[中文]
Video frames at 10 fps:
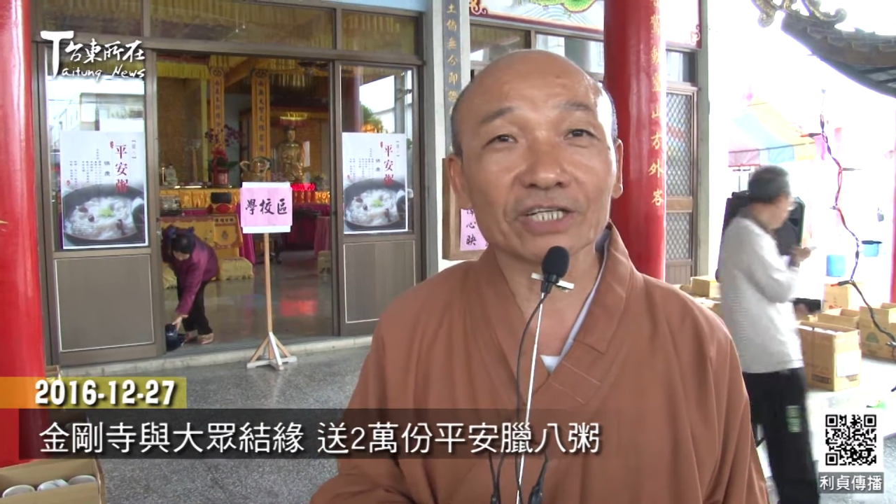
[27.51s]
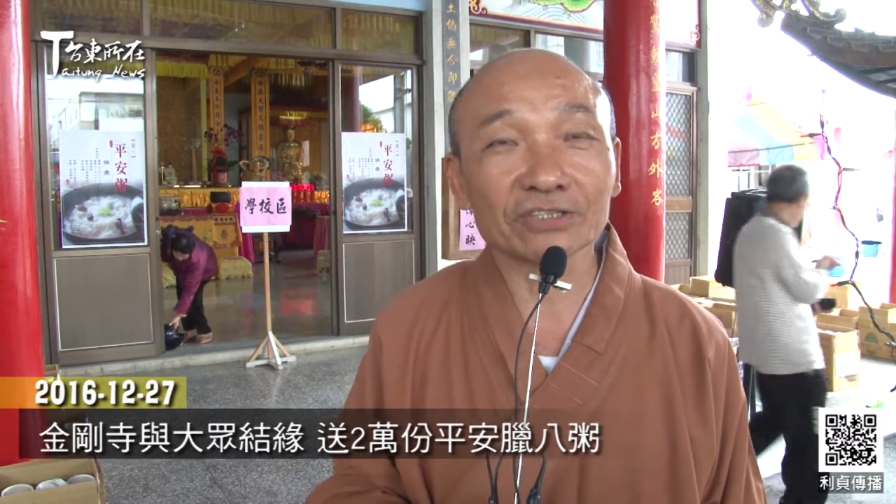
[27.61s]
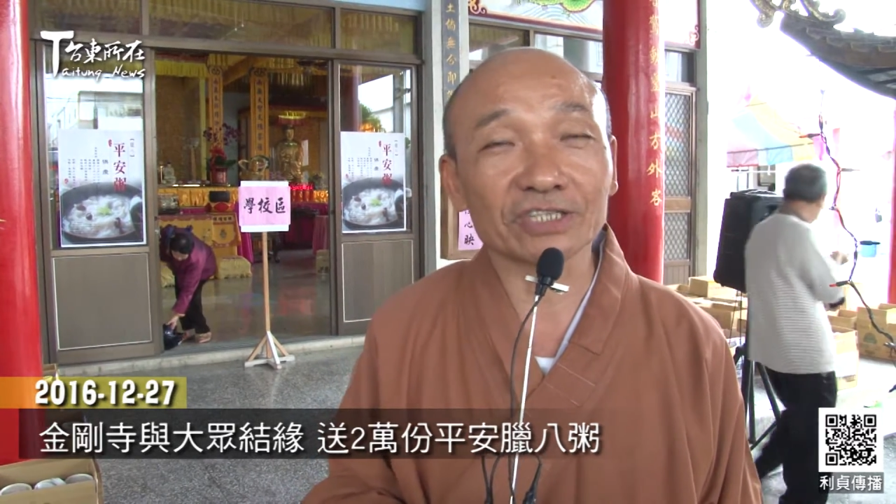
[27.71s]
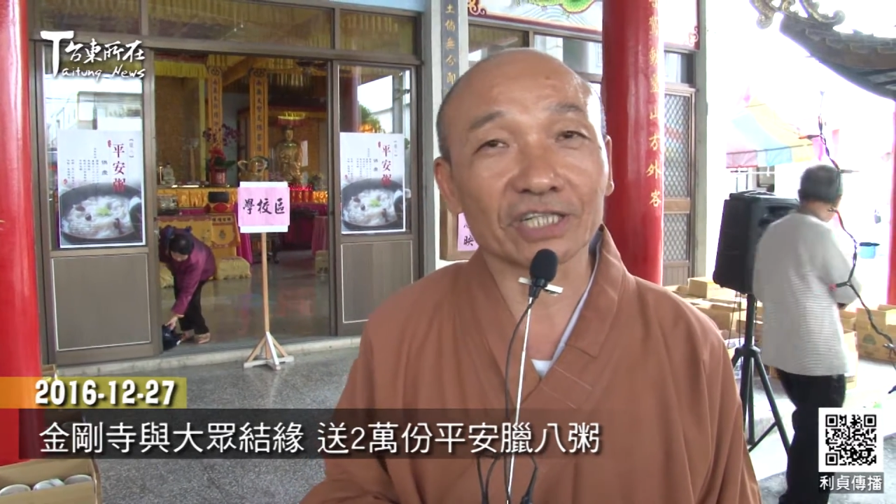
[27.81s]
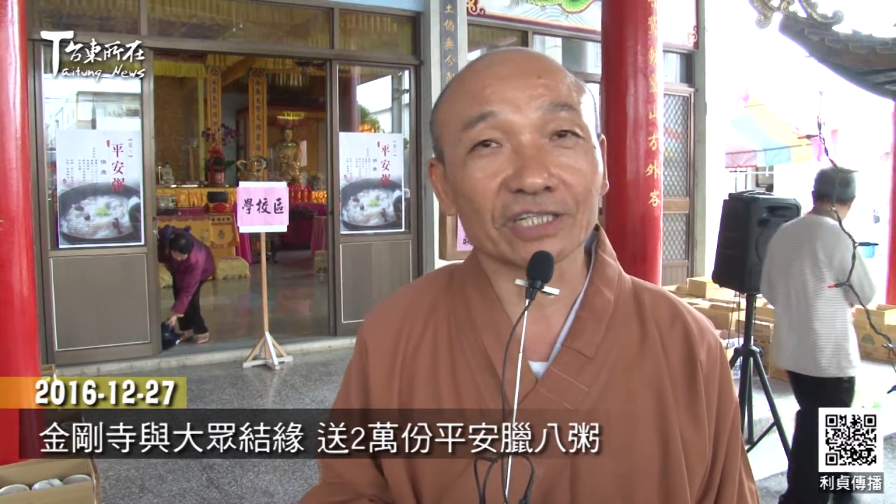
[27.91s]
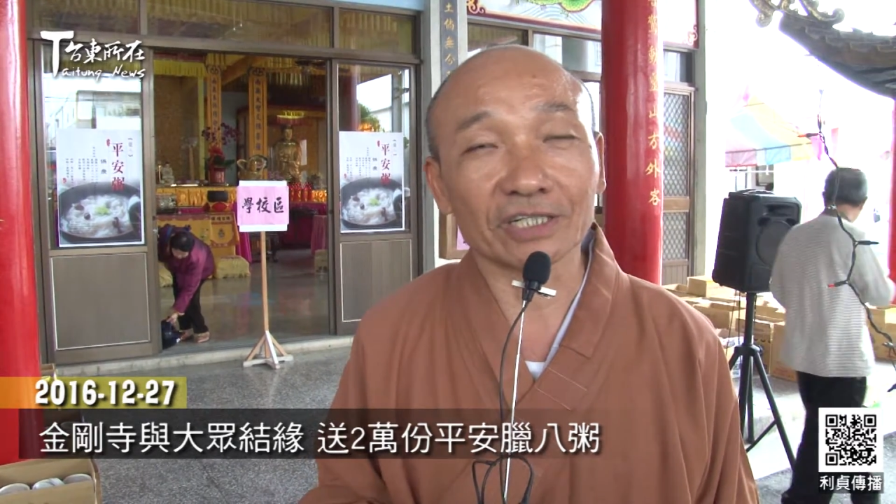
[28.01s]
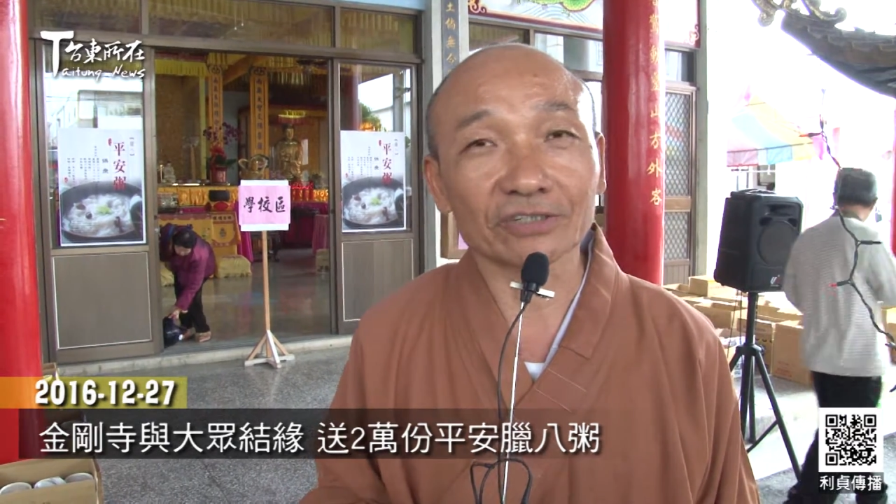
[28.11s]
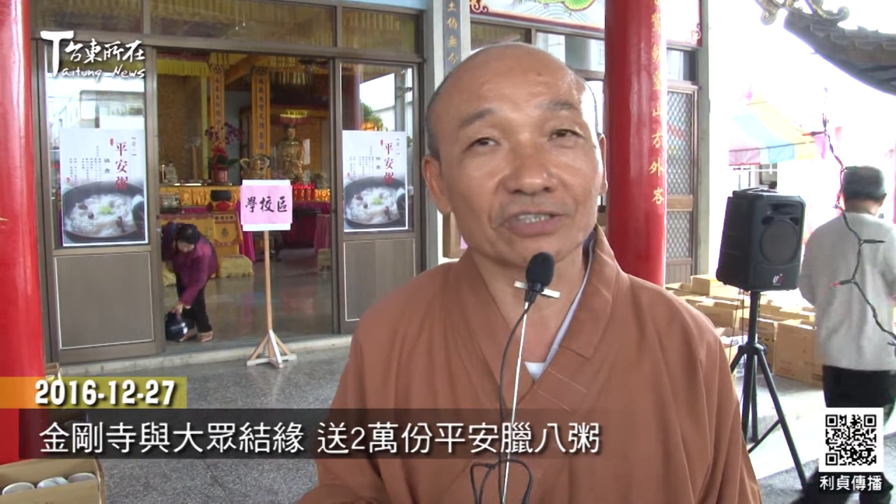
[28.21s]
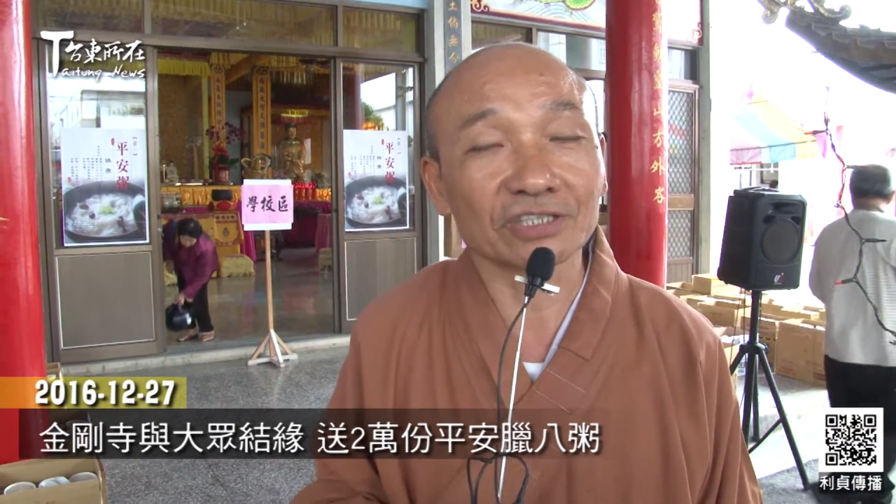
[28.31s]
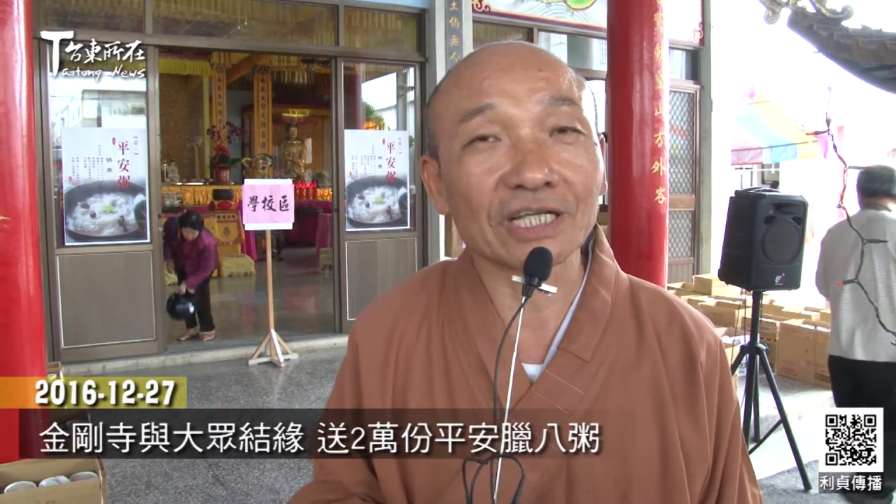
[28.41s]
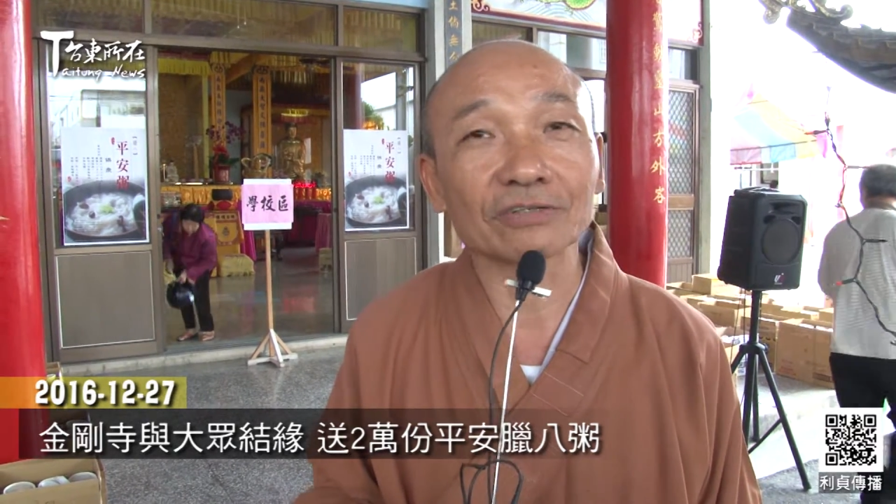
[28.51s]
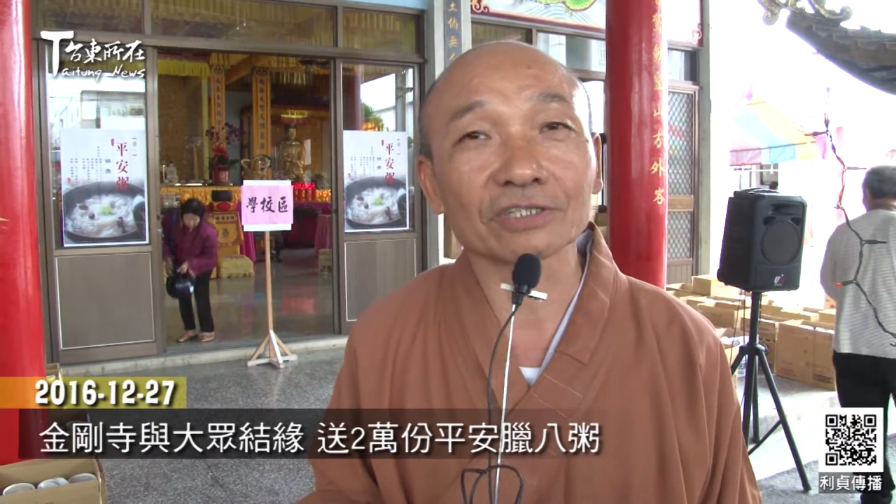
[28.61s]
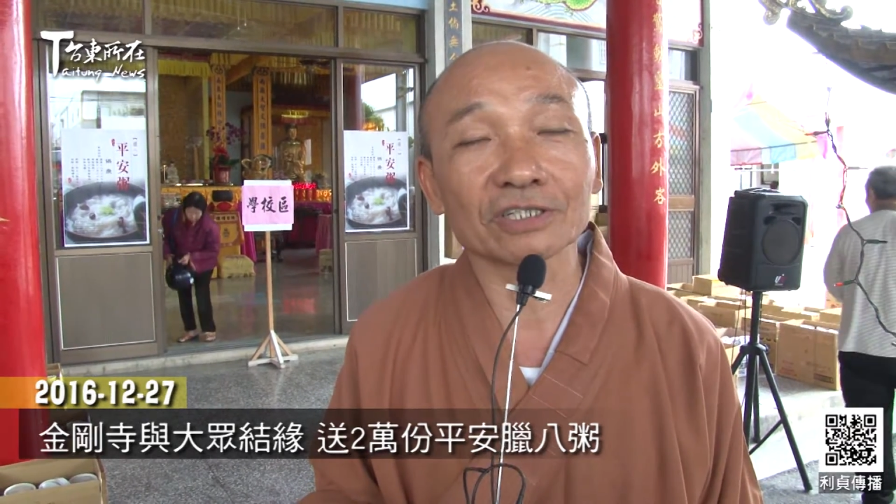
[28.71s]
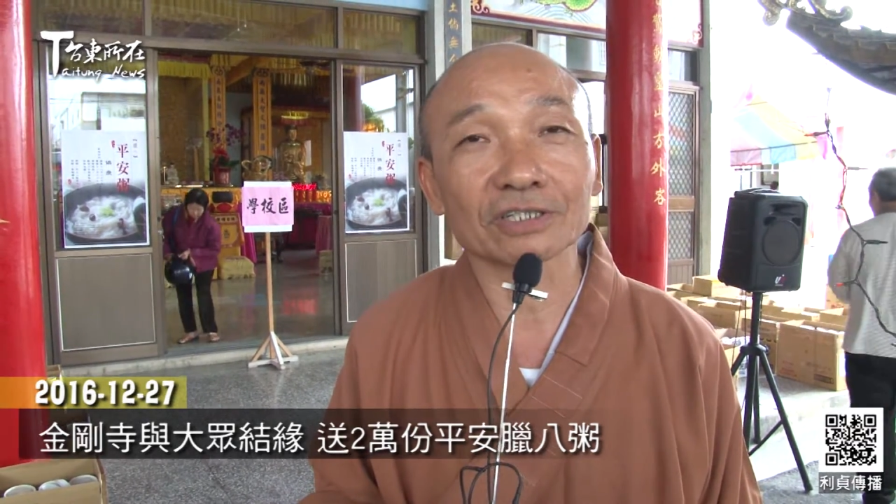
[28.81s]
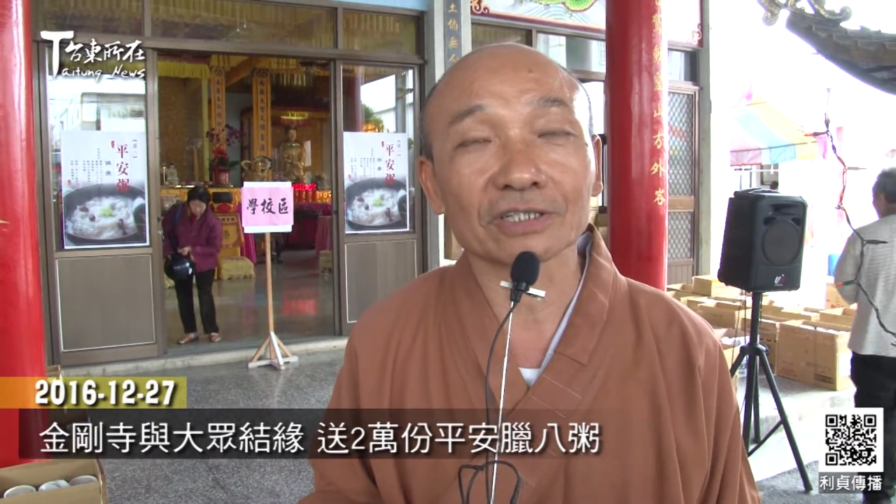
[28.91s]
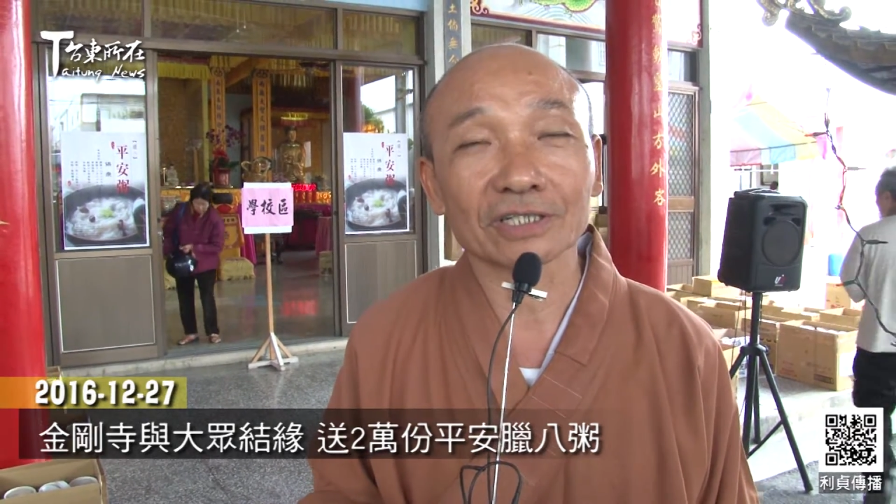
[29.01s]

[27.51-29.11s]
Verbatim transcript: 假之前也能吃到这个